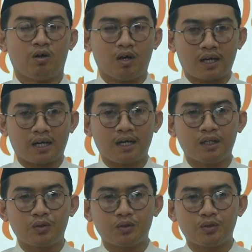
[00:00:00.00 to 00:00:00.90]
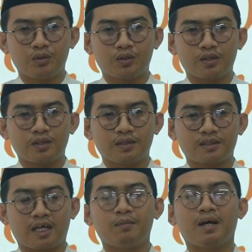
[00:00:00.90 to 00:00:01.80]
Oleh karena itu,
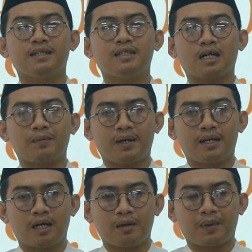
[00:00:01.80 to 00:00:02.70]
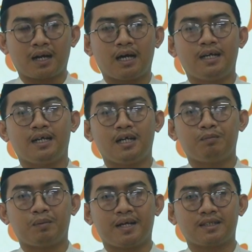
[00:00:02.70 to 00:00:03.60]
saya mengajak kepada para
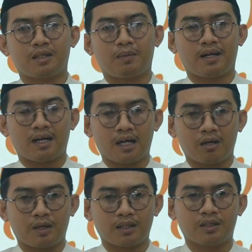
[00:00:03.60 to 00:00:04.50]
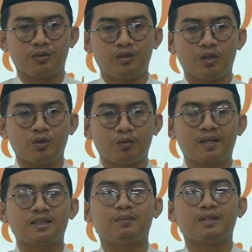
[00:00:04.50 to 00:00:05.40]
hadirin pemirsa beranda dakwah tentunya untuk
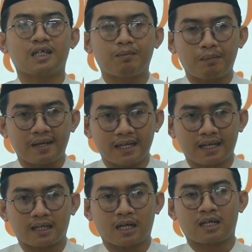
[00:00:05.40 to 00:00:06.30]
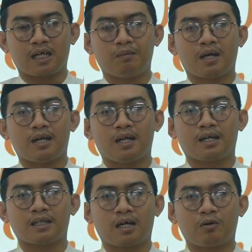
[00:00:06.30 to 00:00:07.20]
bersama-sama meningkatkan keimanan dan
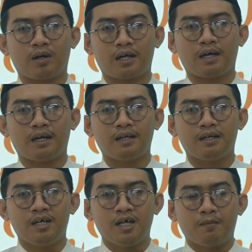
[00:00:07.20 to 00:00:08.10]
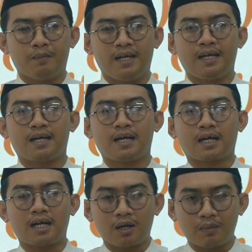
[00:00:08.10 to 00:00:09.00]
ketakwaan,
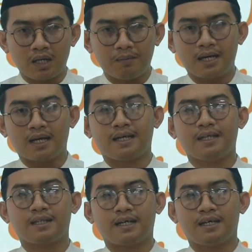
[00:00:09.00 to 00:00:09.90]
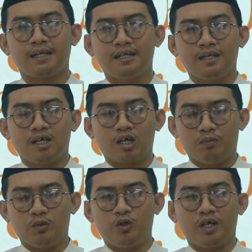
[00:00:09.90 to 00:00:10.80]
meningkatkan amal ibadah kita,
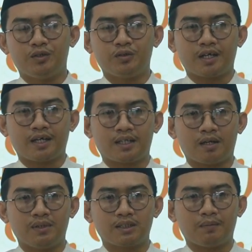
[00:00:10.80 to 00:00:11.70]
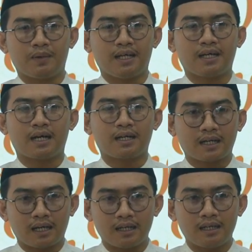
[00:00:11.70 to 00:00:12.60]
kemudian juga kita bisa
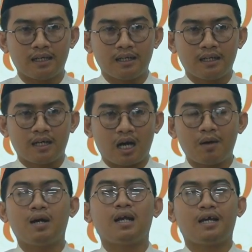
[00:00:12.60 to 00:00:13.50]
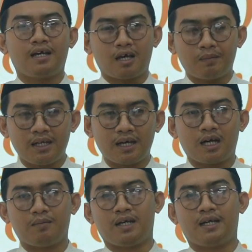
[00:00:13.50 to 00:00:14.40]
meningkatkan
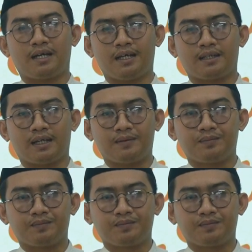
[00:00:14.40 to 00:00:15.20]
amaliah-amaliah kita.